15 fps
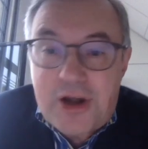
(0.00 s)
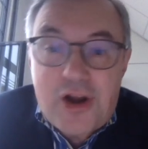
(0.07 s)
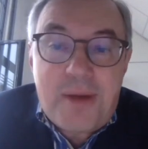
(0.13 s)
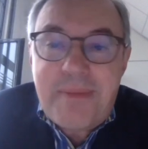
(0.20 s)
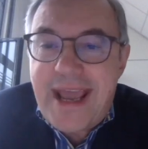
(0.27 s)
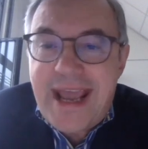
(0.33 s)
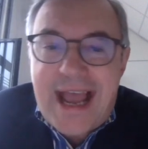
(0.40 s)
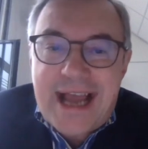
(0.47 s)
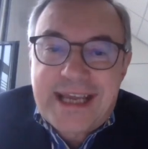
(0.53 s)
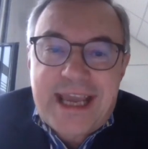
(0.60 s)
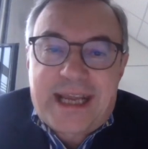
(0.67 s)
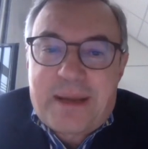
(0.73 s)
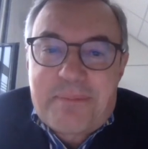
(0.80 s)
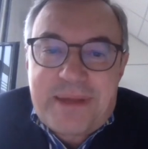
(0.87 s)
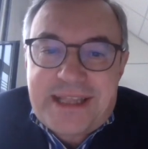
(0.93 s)
però a me è
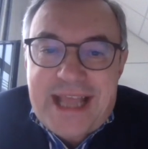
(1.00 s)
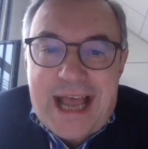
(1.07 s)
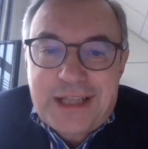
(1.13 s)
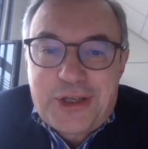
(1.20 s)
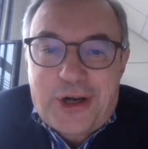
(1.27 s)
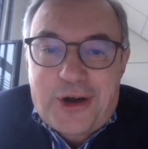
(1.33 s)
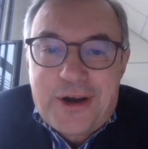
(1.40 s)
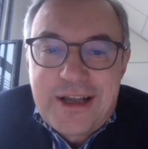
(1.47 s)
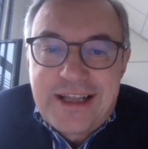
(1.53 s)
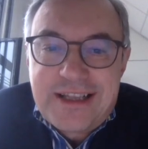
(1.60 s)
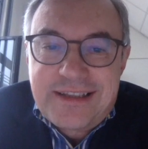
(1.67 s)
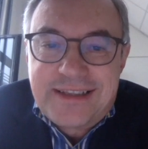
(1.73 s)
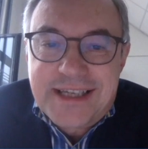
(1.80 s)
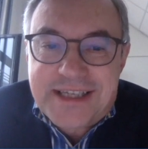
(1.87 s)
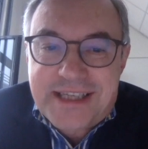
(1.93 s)
anche capitato
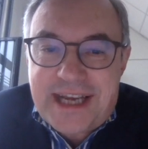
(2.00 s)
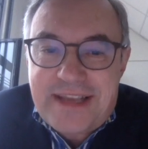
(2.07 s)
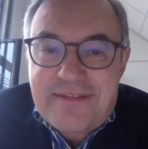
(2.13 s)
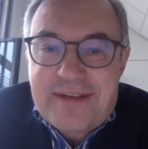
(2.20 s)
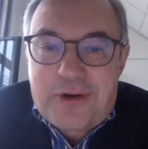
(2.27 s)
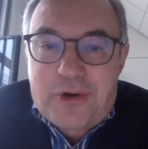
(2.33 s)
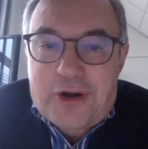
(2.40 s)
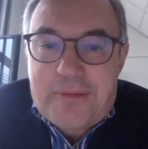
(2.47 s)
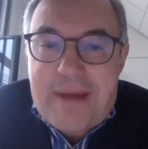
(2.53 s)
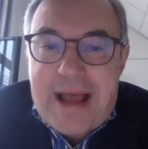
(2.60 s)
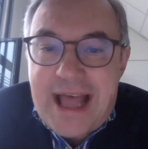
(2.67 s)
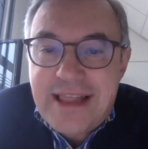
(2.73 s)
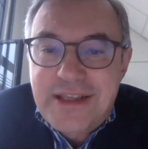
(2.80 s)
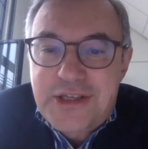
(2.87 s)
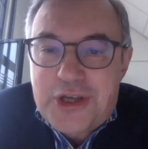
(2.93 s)
di scrivere un
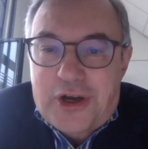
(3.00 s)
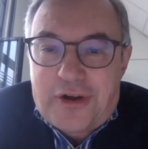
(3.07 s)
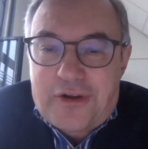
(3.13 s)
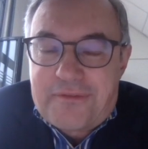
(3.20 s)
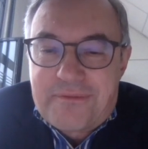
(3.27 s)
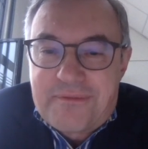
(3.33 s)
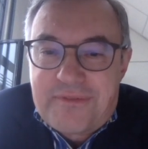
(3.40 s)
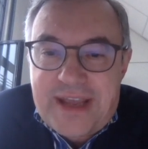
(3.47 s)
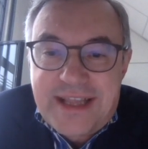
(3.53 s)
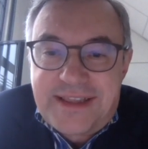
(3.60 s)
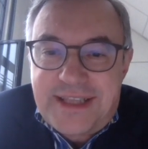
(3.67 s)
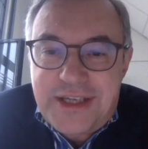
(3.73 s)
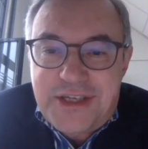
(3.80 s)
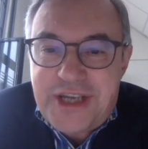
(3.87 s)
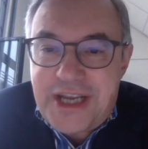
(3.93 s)
romanzo
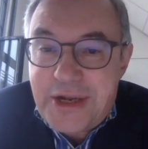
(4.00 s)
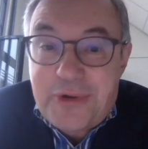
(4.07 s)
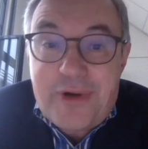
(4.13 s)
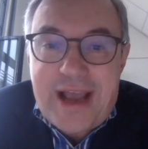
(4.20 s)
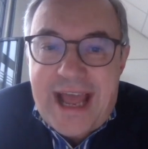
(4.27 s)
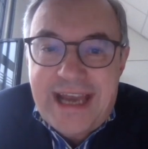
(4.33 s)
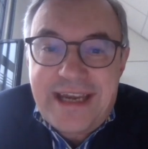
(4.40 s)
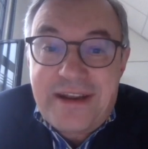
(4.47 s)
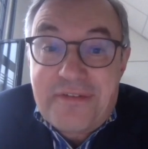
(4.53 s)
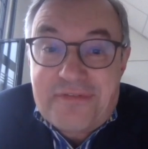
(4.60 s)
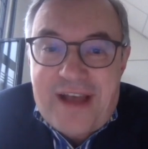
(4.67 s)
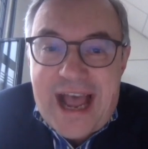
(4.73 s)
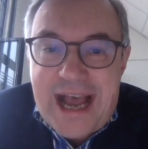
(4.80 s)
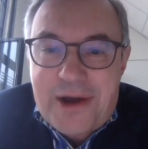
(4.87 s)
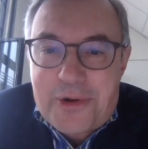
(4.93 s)
25 anni
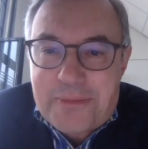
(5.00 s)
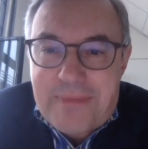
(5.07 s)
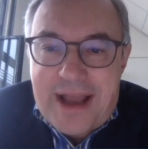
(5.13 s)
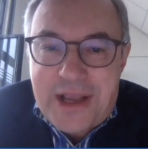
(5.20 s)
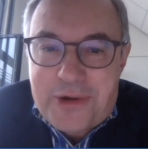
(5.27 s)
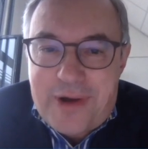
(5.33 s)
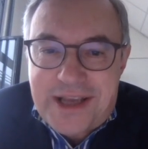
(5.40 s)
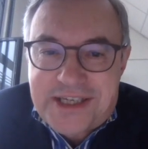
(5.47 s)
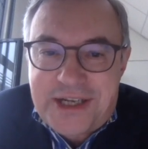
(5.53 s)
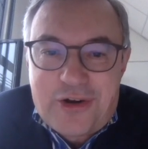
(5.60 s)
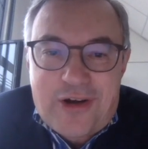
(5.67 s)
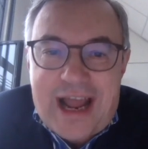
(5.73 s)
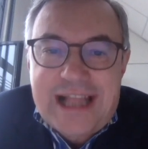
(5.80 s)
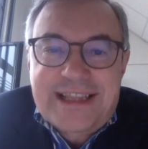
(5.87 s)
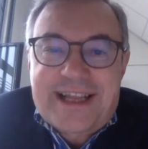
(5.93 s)
fa, ormai quasi
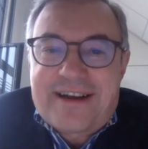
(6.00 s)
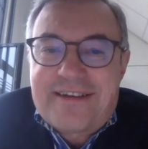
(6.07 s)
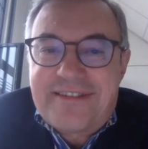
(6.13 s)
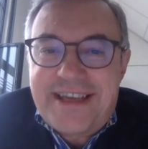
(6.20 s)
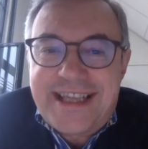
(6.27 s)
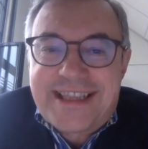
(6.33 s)
in un'altra